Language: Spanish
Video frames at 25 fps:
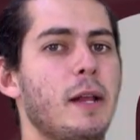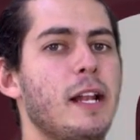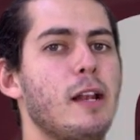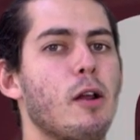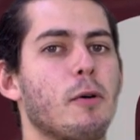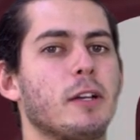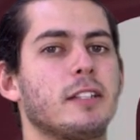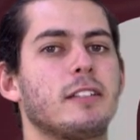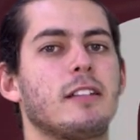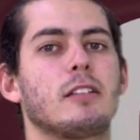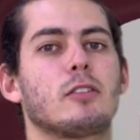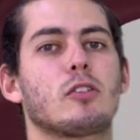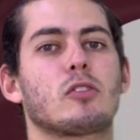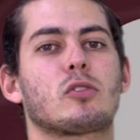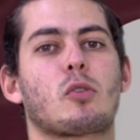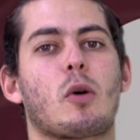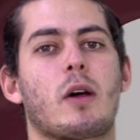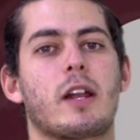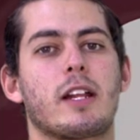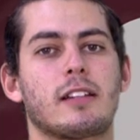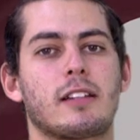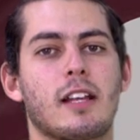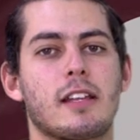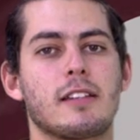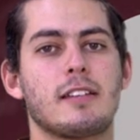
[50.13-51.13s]

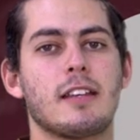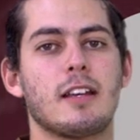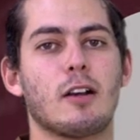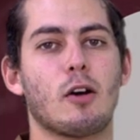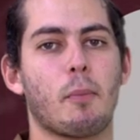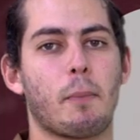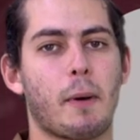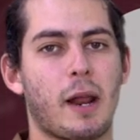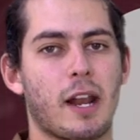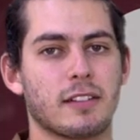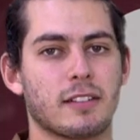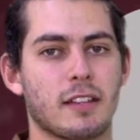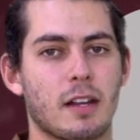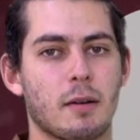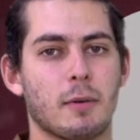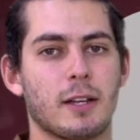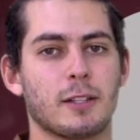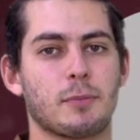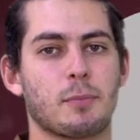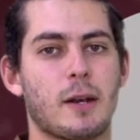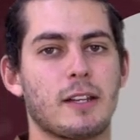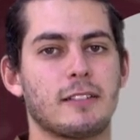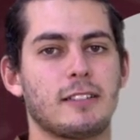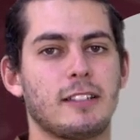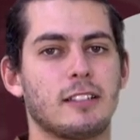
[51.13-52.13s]
1945 para ser
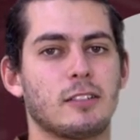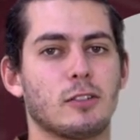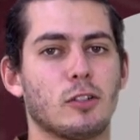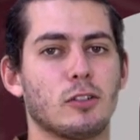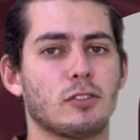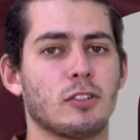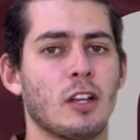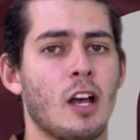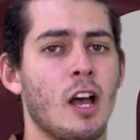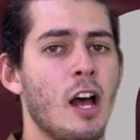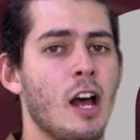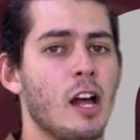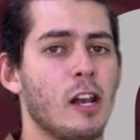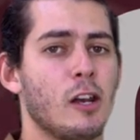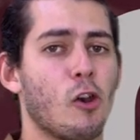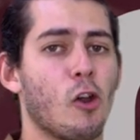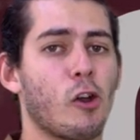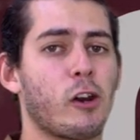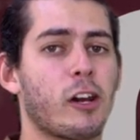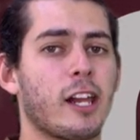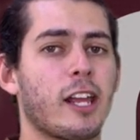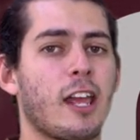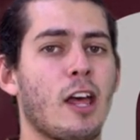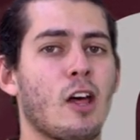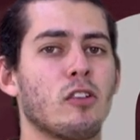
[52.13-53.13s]
más precisos,
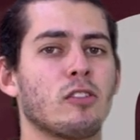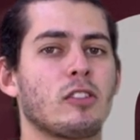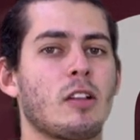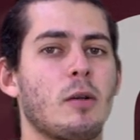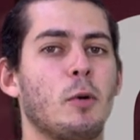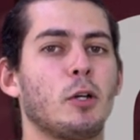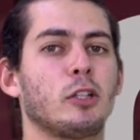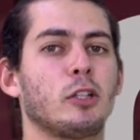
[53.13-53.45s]
los Rayados del